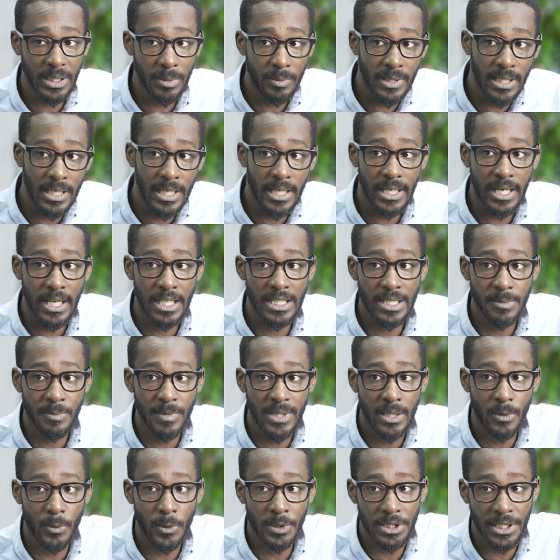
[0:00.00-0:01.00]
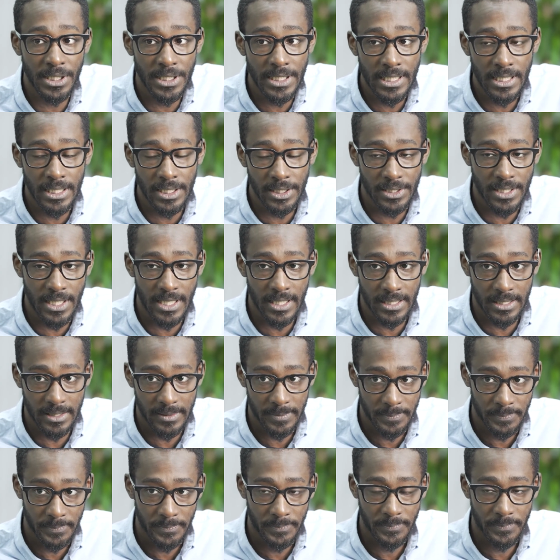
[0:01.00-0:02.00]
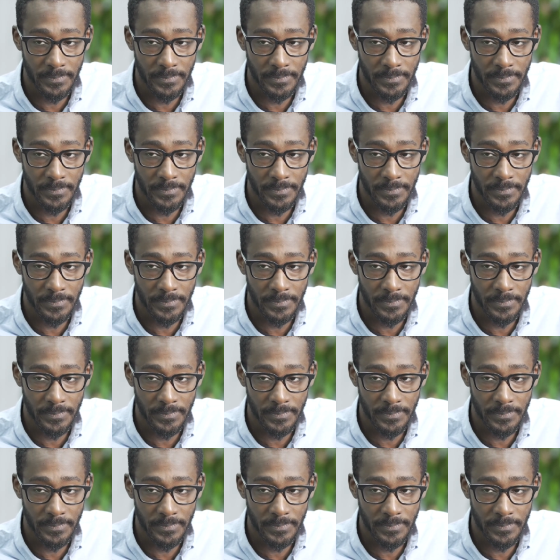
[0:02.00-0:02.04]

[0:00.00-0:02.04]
قبل الأكاديمية الوطنية للطاقة.